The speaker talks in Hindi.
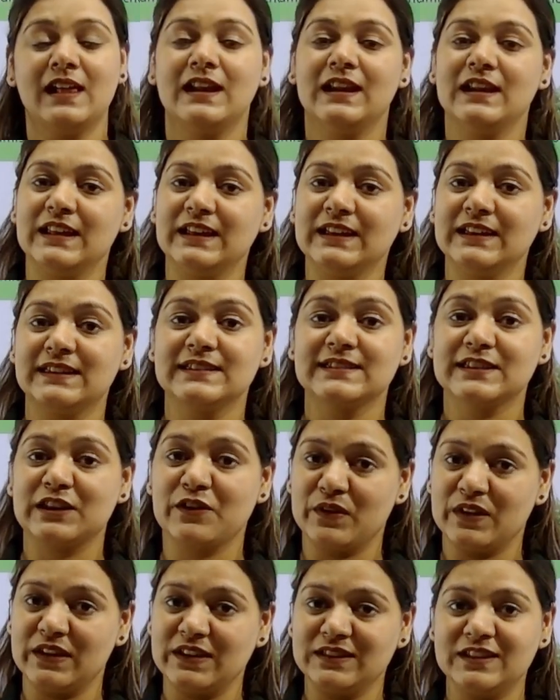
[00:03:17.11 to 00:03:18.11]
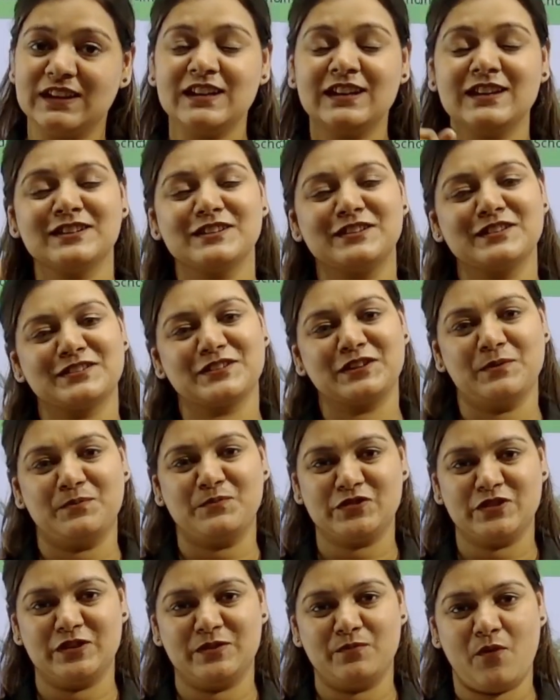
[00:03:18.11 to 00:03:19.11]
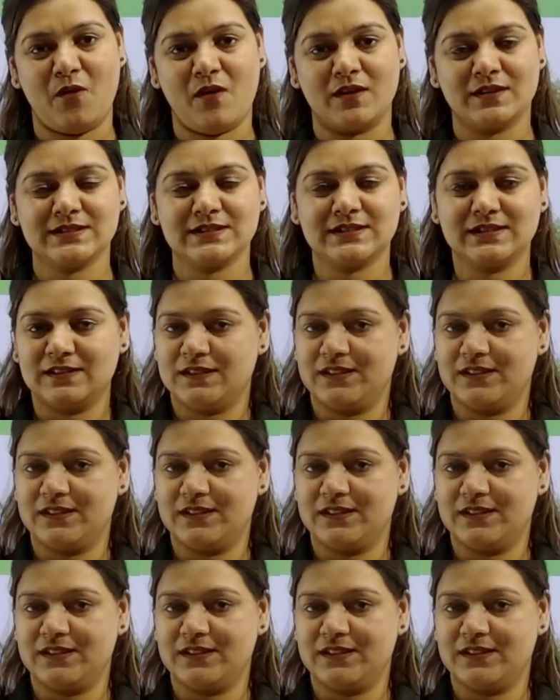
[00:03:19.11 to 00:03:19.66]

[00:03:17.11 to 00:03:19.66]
लिंक इज गिवन इन द डिस्क्रिप्शन बॉक्स